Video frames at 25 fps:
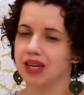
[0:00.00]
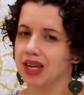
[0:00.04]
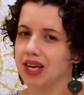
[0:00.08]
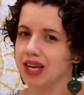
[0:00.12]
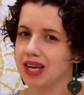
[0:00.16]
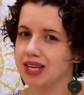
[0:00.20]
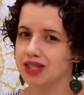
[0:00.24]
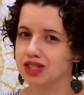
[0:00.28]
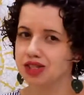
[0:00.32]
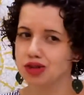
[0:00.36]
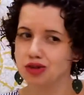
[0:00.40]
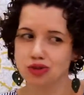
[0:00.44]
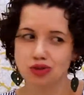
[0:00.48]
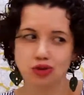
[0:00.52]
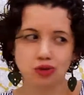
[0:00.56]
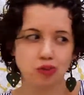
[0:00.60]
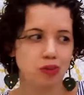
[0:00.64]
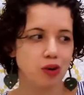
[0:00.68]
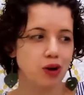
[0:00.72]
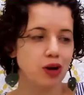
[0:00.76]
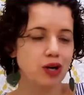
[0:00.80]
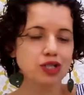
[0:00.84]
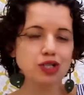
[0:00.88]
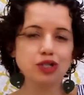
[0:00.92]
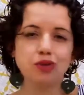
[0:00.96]
Este é o
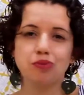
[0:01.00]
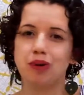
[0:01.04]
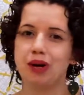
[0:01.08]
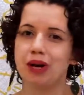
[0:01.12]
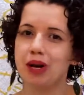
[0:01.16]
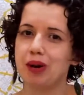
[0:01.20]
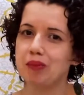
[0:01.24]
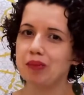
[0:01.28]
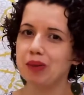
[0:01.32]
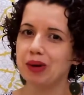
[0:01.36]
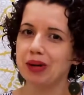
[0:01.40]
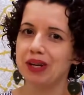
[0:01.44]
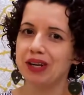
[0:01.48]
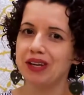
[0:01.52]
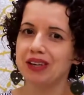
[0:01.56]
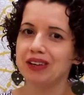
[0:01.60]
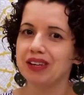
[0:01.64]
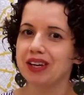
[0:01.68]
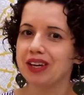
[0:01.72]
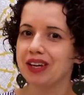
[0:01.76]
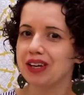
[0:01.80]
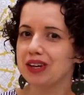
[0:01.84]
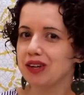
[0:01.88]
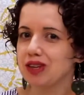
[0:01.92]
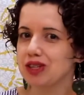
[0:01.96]
suporte para a
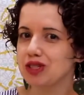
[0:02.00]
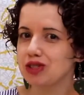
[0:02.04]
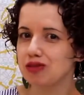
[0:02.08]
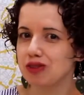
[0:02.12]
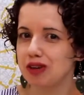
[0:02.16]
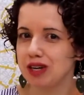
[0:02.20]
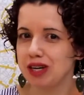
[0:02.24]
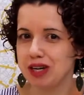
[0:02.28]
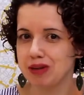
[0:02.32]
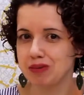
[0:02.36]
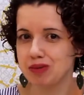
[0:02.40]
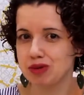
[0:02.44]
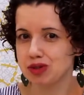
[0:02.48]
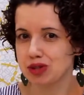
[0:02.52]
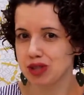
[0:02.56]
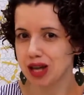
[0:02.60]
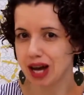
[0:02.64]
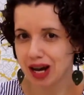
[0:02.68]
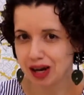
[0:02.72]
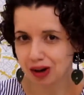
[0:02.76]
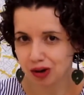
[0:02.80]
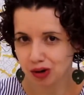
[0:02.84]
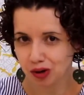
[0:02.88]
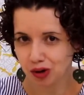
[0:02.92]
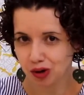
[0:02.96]
planta que nós faremos
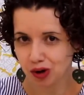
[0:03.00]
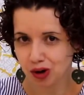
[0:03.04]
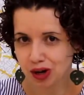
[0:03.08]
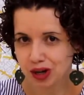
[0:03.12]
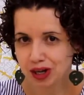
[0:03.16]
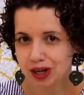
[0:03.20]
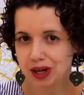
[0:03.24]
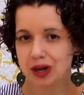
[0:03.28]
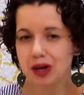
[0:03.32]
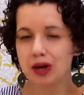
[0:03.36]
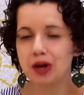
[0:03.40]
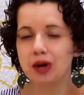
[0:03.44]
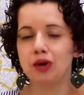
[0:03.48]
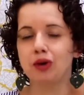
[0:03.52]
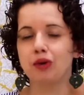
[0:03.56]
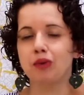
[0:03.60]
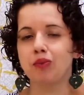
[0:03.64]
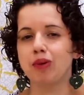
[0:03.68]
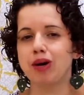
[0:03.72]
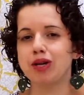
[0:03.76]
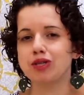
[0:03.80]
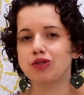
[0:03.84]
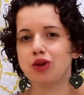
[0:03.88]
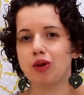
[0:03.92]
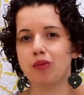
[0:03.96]
agora, num
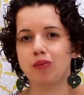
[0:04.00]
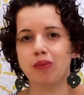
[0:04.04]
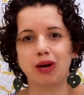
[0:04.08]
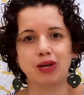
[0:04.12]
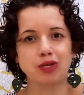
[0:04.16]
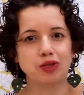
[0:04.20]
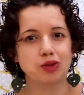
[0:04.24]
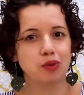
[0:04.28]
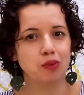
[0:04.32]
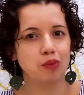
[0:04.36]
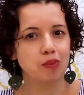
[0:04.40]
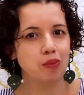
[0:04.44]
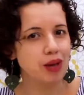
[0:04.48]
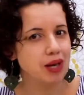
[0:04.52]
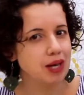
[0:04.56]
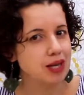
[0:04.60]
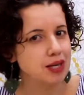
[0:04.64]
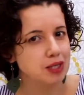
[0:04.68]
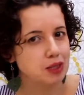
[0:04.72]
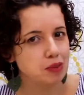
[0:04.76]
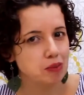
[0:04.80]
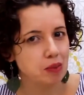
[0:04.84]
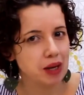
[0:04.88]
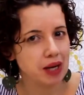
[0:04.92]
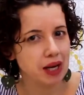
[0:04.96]
passo a passo bem
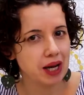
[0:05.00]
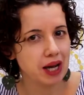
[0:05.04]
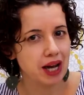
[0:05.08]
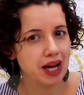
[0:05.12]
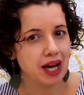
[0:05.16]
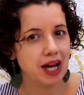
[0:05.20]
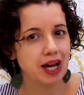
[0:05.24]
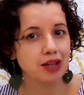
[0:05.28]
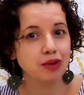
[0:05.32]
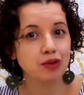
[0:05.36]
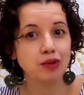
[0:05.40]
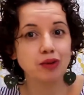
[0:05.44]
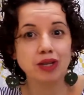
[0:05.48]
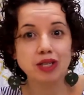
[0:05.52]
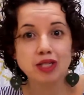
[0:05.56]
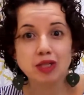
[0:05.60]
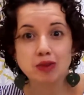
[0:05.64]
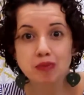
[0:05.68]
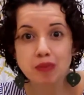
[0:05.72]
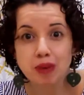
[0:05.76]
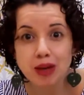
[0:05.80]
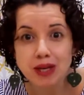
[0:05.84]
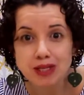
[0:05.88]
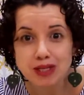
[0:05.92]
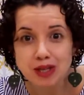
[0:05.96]
explicado,
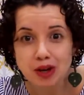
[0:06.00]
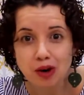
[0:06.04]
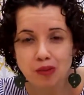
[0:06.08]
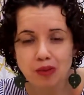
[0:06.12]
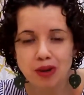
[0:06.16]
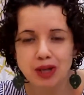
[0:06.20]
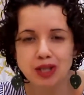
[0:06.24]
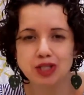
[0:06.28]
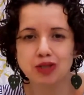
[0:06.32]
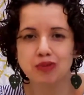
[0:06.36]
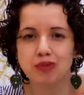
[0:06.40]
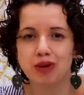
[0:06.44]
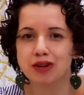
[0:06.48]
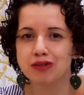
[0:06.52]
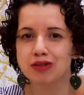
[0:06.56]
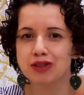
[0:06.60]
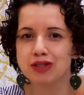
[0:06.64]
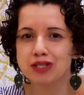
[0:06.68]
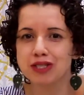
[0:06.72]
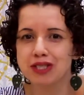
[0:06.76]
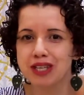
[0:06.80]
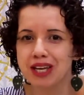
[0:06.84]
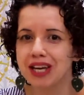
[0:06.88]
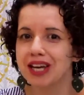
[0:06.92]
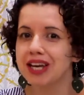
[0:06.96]
especialmente para
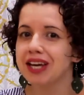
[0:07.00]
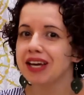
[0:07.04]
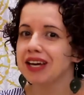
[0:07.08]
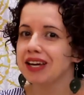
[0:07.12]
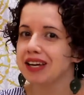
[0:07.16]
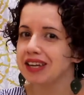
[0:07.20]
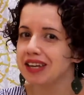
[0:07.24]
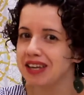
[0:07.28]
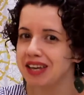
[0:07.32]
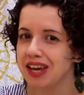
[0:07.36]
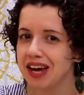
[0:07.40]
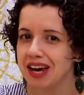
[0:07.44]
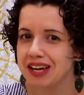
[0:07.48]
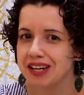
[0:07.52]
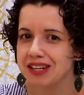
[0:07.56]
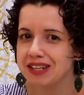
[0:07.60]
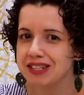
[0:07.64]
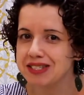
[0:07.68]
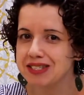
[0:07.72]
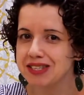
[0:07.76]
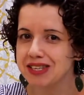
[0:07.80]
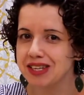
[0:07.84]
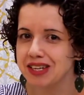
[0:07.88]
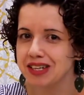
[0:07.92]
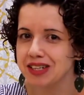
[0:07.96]
você que é
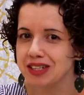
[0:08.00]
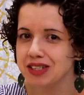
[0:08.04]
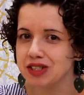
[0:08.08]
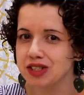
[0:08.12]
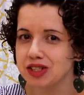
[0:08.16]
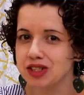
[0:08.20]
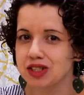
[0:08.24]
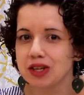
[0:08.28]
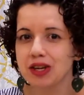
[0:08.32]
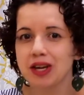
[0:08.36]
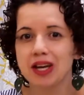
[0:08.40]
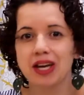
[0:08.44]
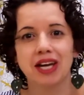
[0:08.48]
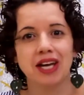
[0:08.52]
iniciante.